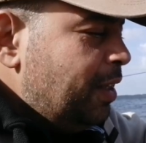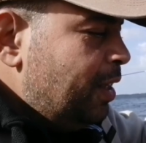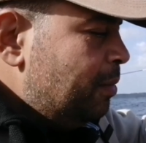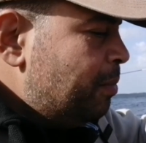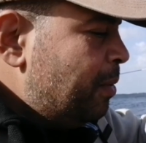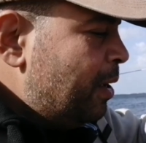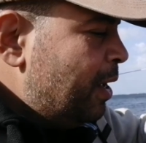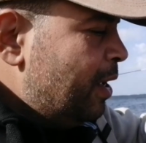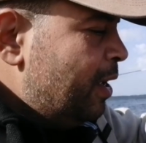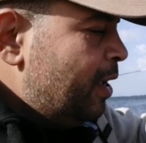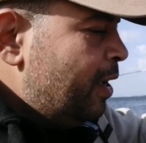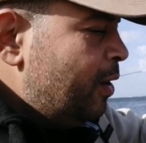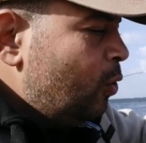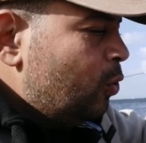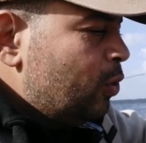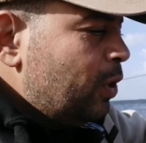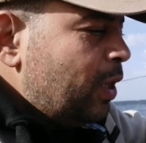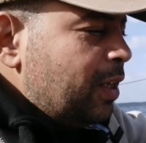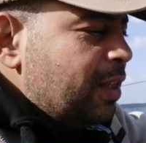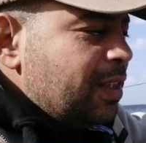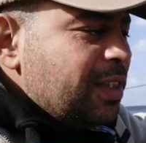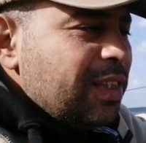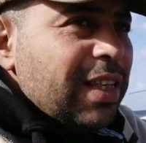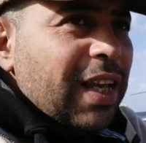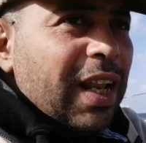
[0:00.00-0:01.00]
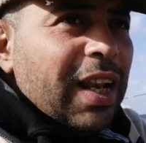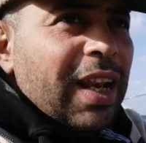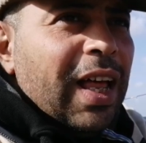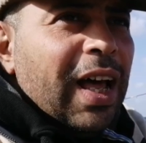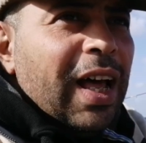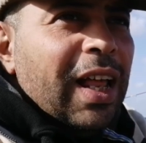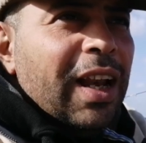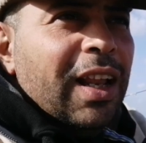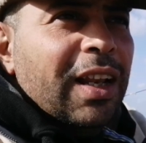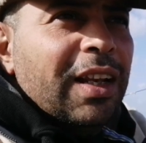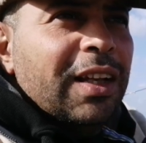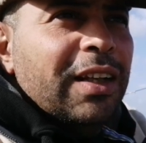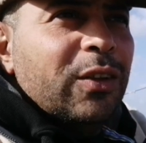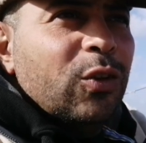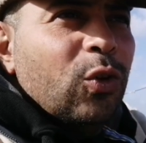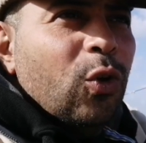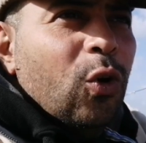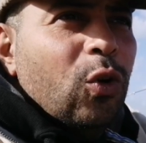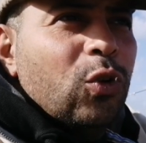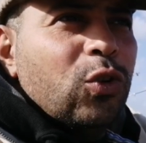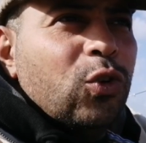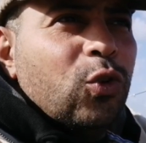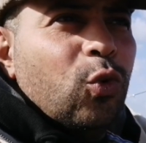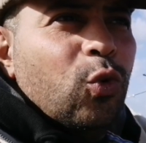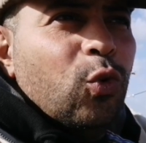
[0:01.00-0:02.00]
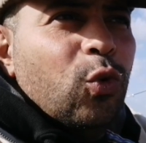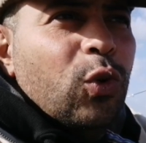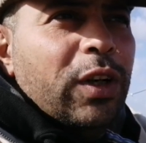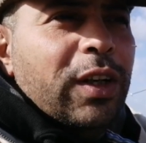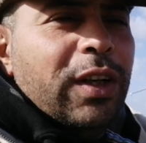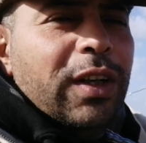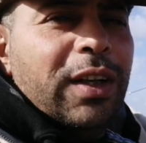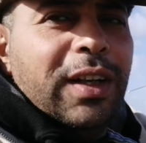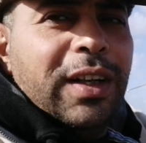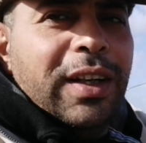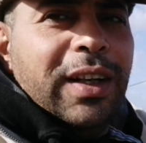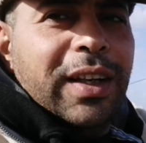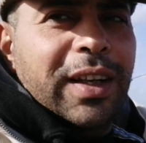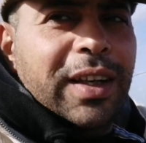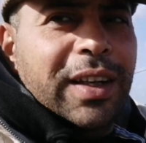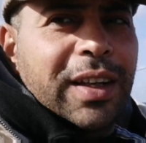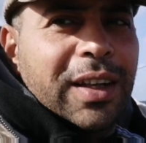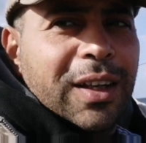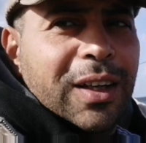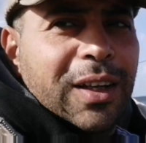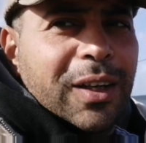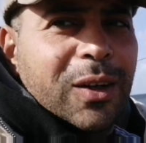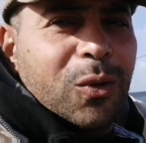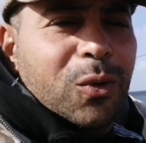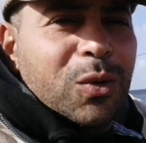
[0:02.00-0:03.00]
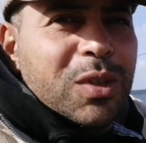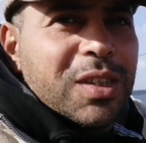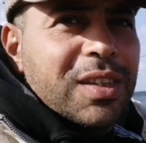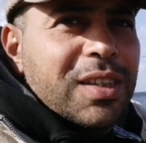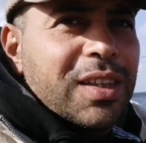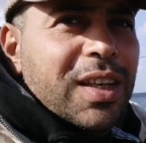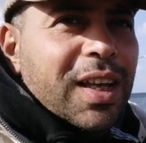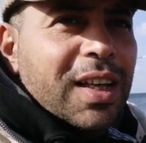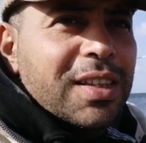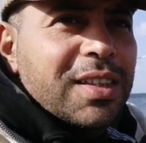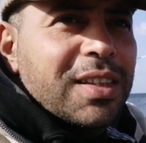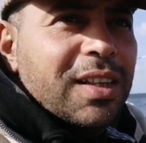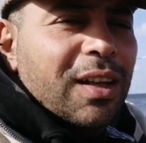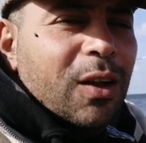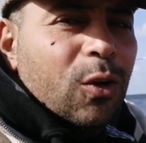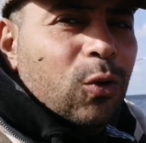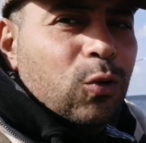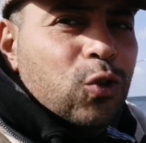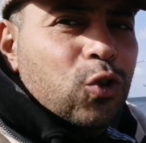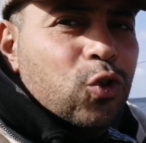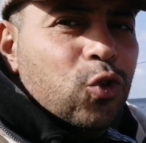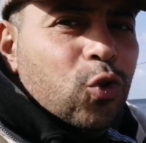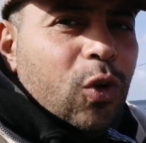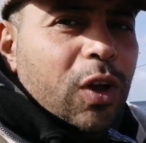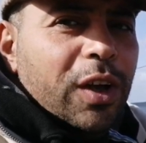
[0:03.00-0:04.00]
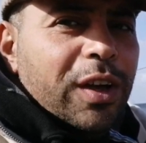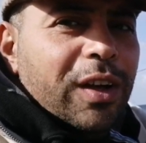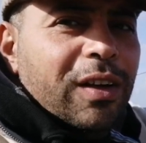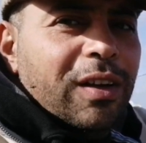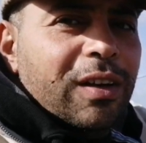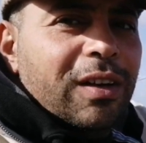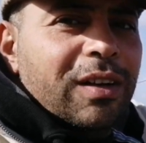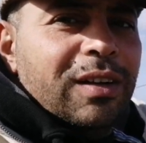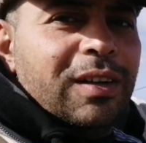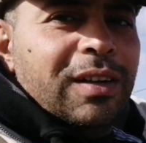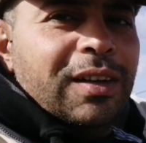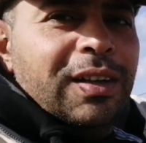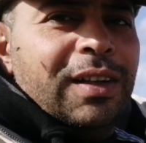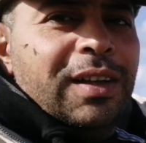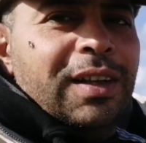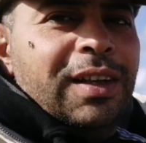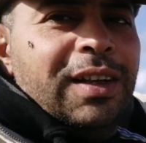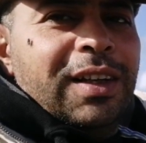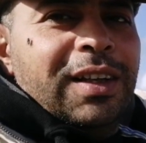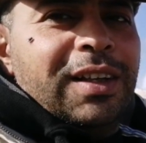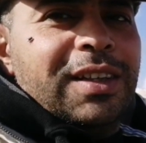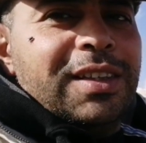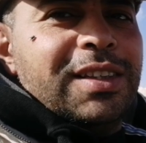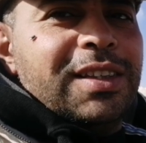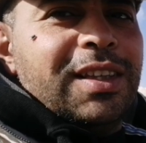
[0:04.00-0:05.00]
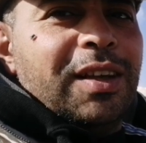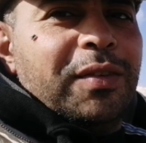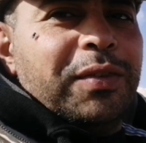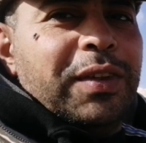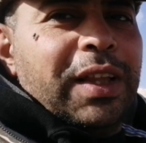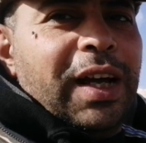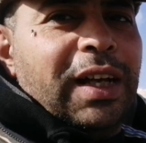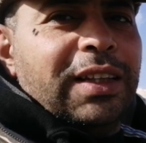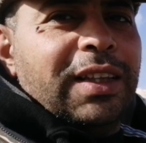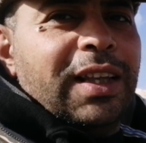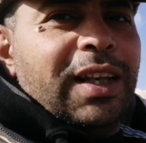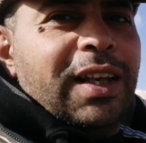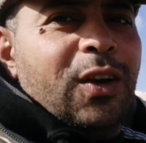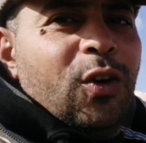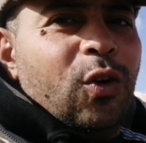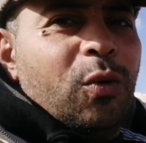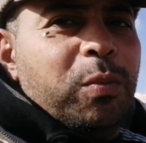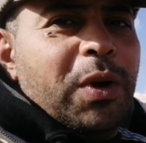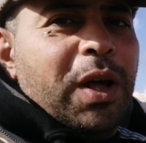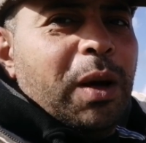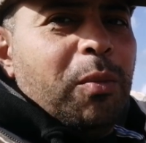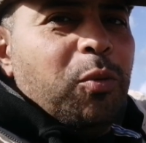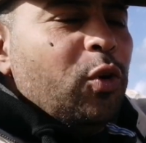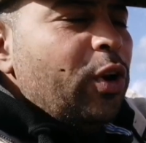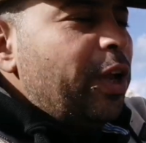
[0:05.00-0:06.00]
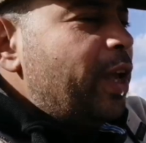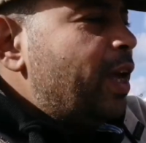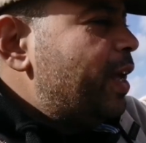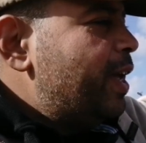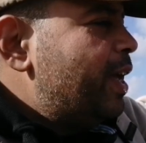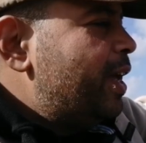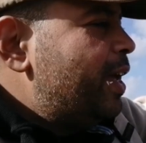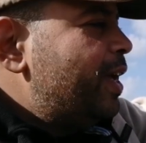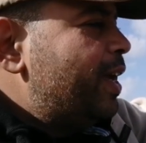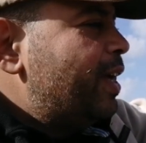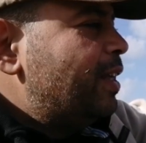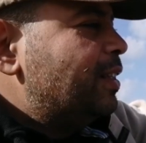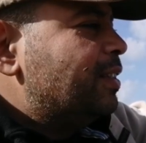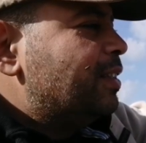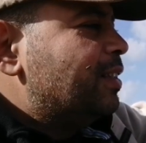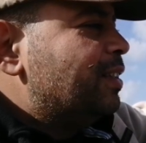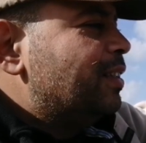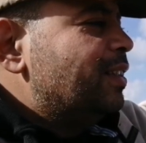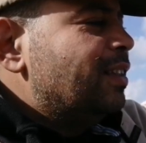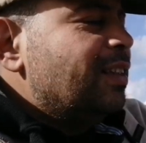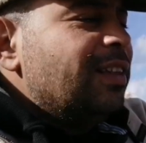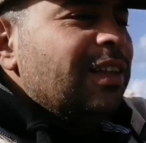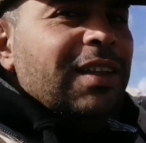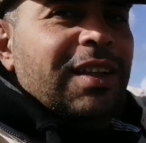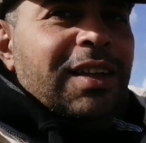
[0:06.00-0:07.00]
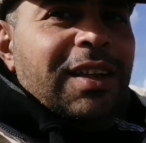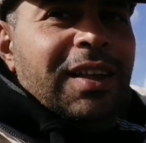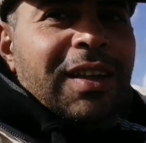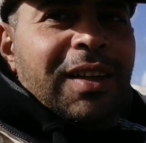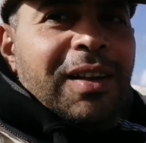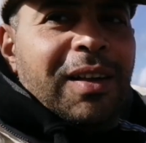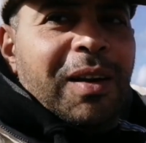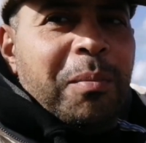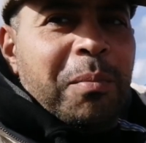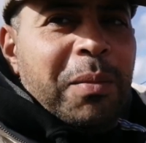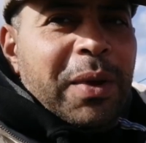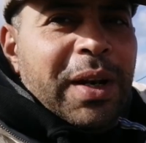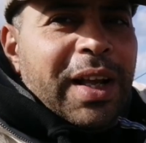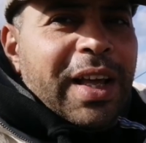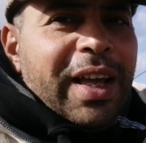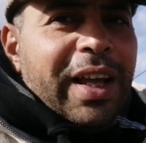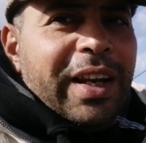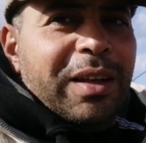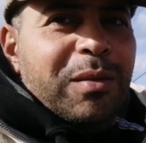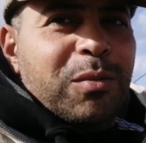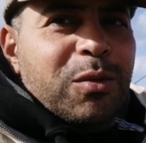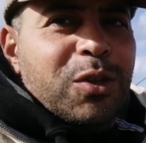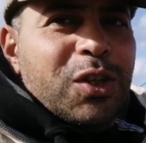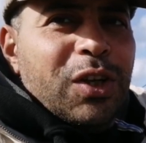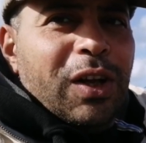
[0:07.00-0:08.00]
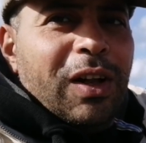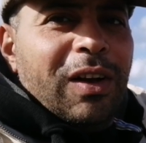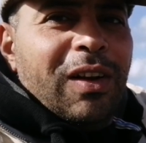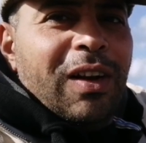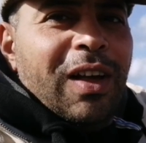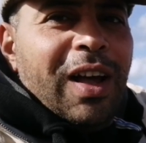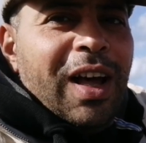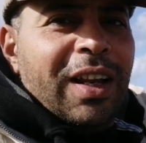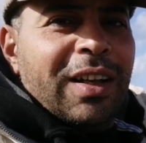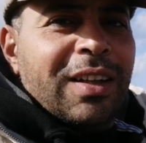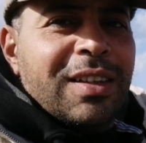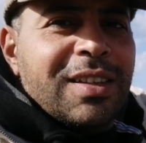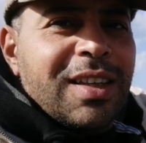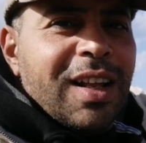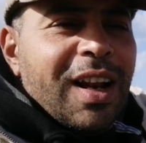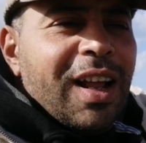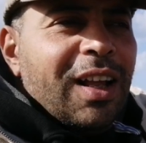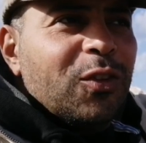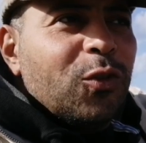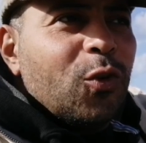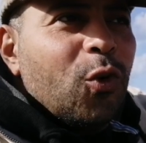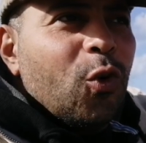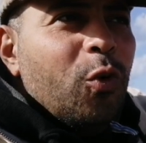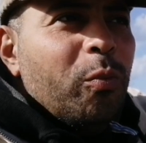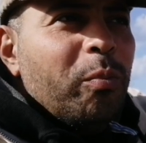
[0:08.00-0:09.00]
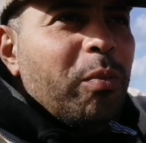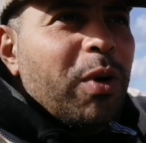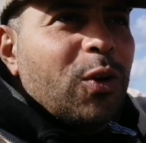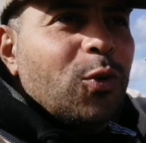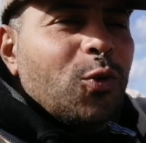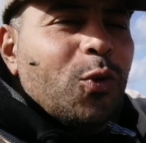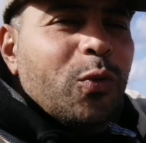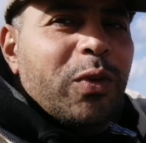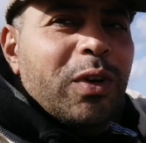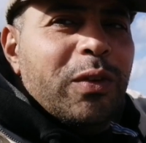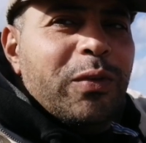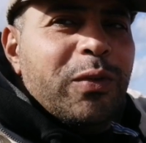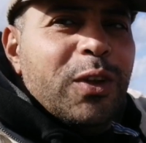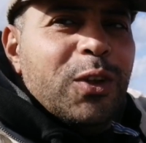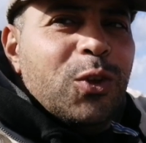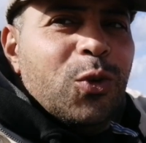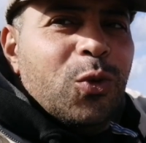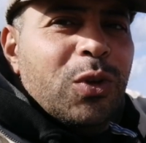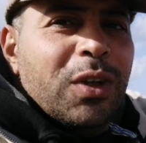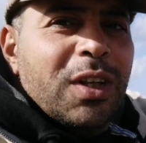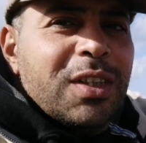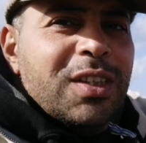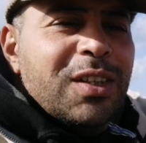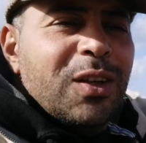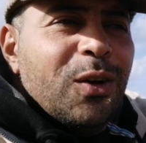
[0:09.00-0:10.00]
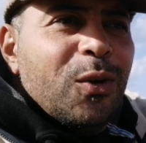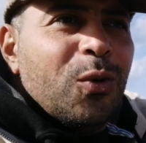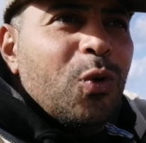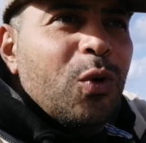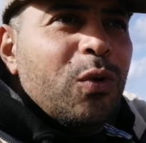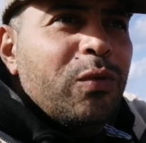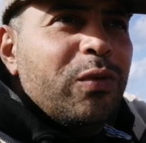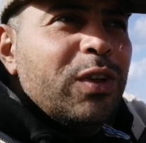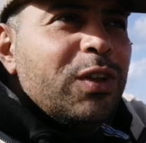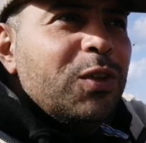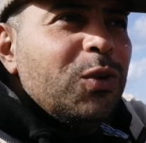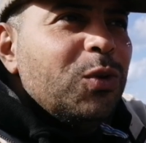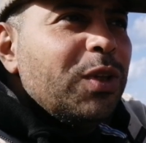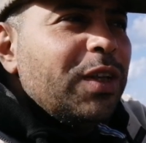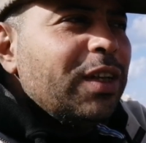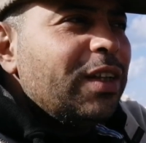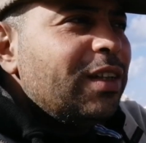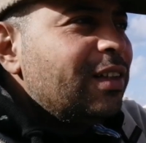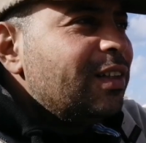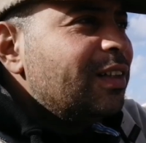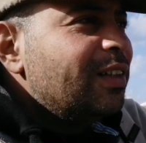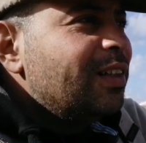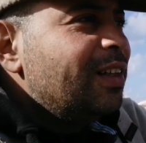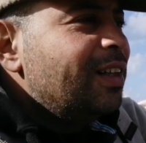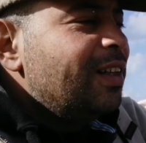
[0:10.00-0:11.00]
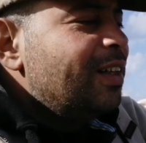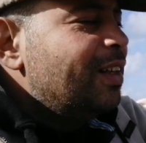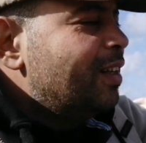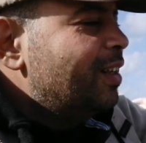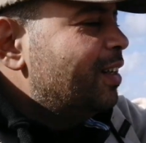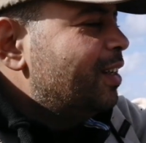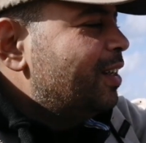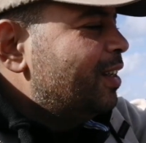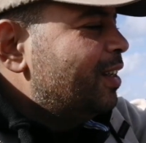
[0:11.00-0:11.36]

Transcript: النيل بقى ايه قلنا نتسلى على النقط والسياس العروس الصغير استفتحت انا اهو بكابوريايا اهي ربنا كريم ان شاء الله هنظهر عندكم برضو في الفيديو وننزل لكم الفيديو ده